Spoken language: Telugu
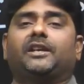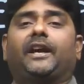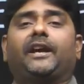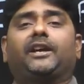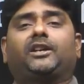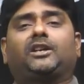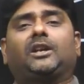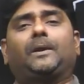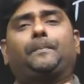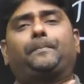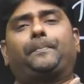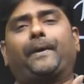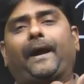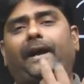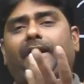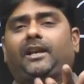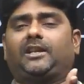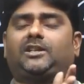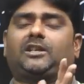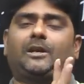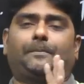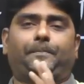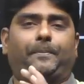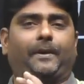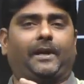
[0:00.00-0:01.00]
ఎయిటీ పైన
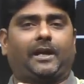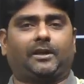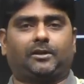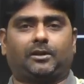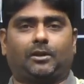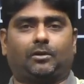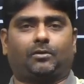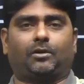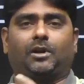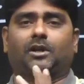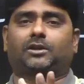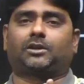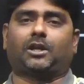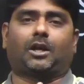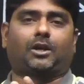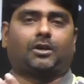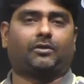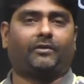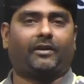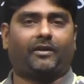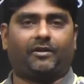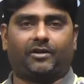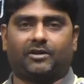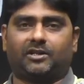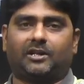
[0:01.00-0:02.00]
చెప్పారు అందరూ కూడా
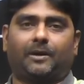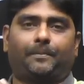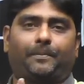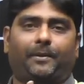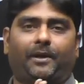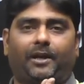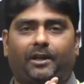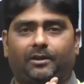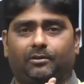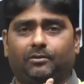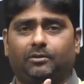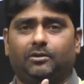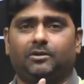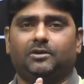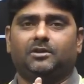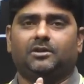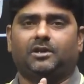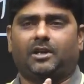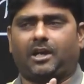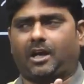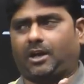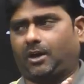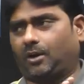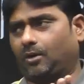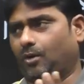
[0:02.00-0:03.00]
తక్కువ ఎవరు చెప్పలేదు
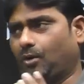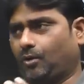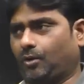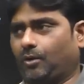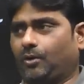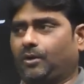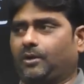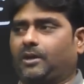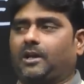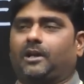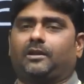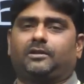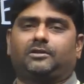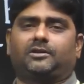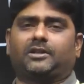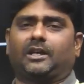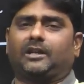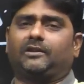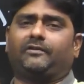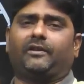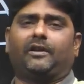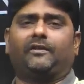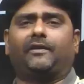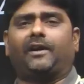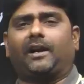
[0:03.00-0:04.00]
ఎక్కడో ఒకరో కాదు
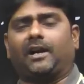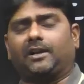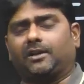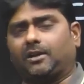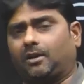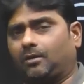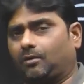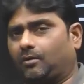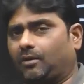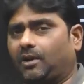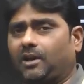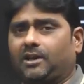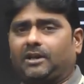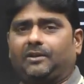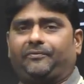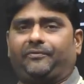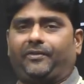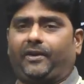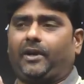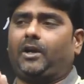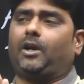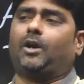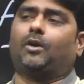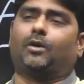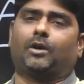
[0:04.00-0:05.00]
చదివే వాళ్ళందరూ కూడా ఈ
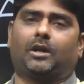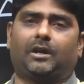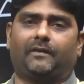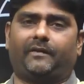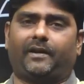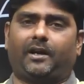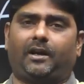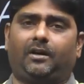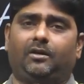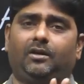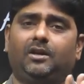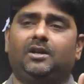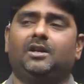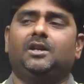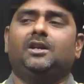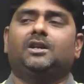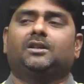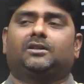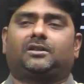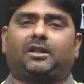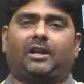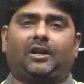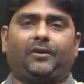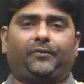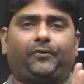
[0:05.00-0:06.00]
ఫీల్డ్లో ఉన్నవాళ్ళు
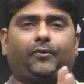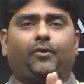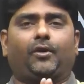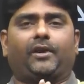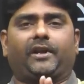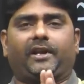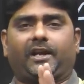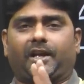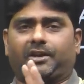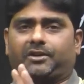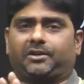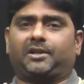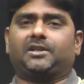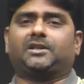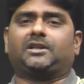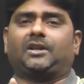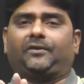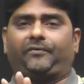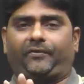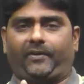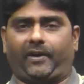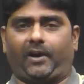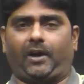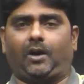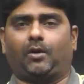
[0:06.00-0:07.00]
త్రీ ఫోర్ ఇయర్స్ నుంచి
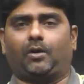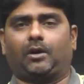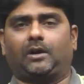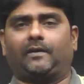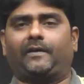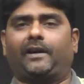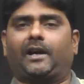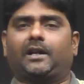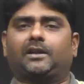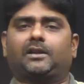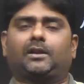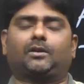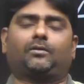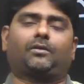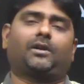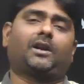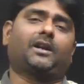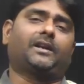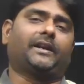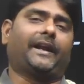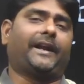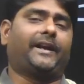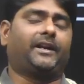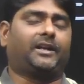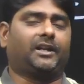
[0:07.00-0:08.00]
ఈ ఫీల్డ్లో ఉన్న వాళ్ళందరూ కూడా
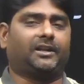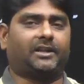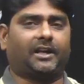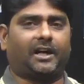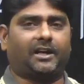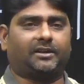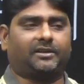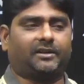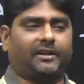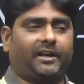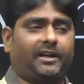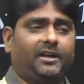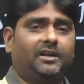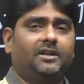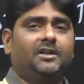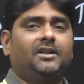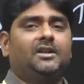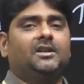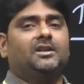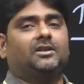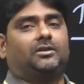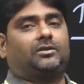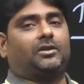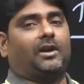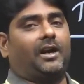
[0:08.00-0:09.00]
నైంటీ దాటుతున్నాయి
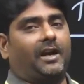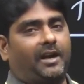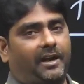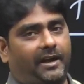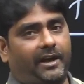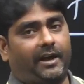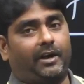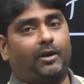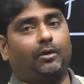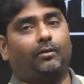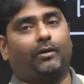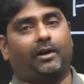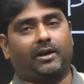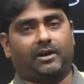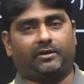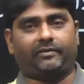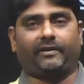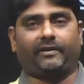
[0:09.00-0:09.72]
సో హండ్రెడ్ వన్